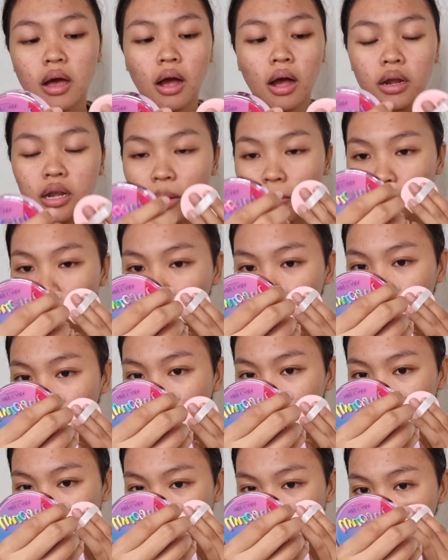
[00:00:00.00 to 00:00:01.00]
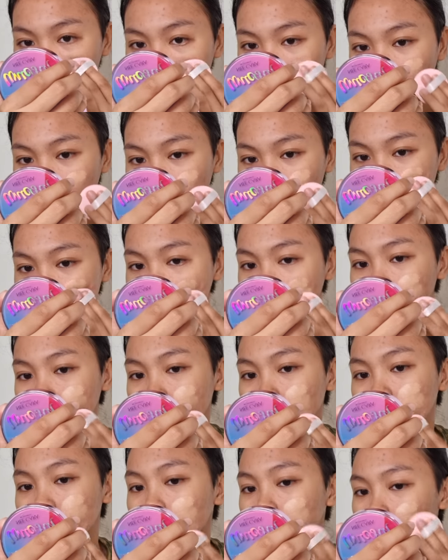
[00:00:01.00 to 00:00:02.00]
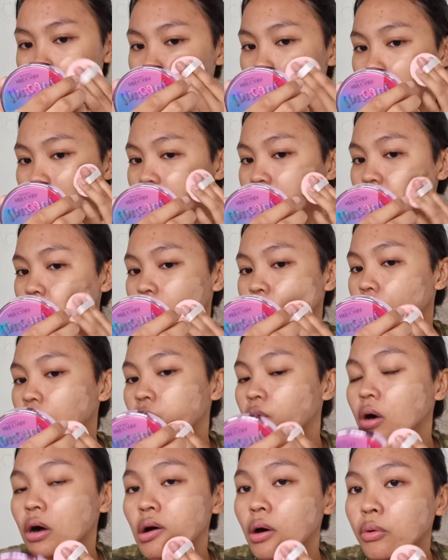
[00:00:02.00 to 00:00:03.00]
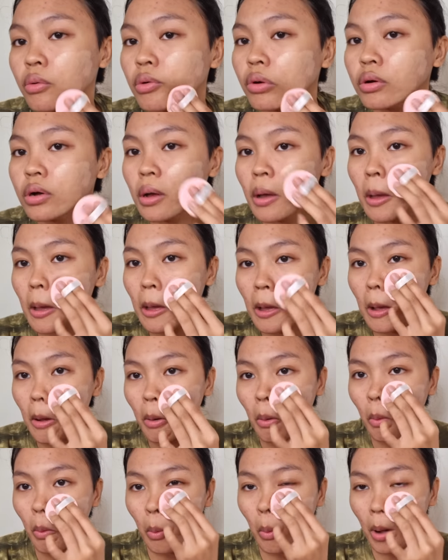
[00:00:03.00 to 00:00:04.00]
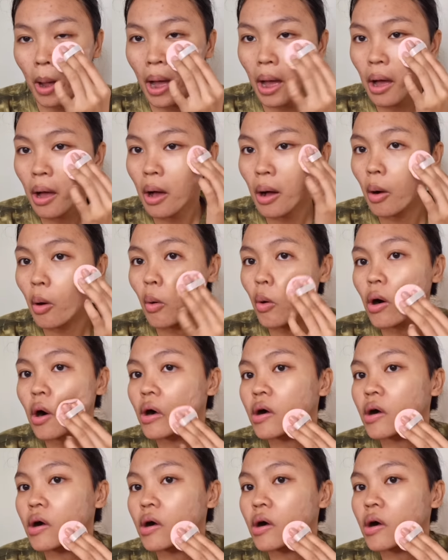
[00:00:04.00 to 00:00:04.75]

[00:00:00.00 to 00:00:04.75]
Ang alam ko maganda coverage nito. Ay, oo nga, oh. Wow,